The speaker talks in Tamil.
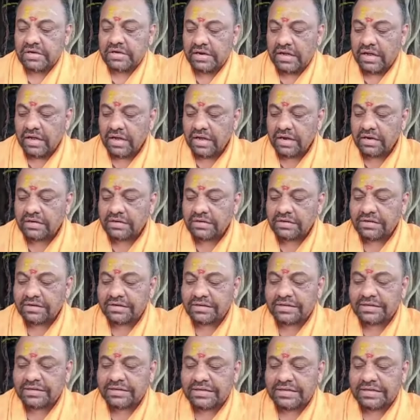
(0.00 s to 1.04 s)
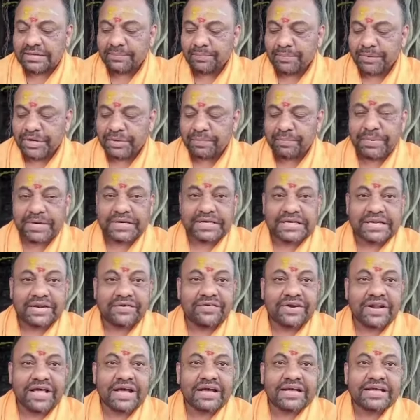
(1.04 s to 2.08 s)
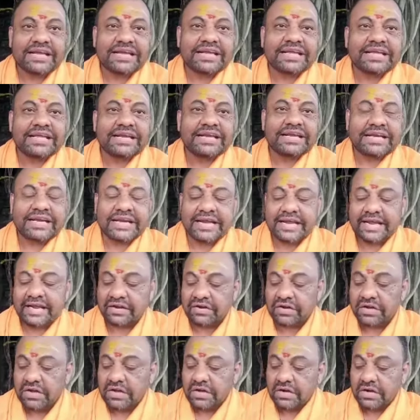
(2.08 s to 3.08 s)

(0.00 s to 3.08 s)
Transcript: நான் இப்படிப்பட்டவனாக இருக்கின்றேன்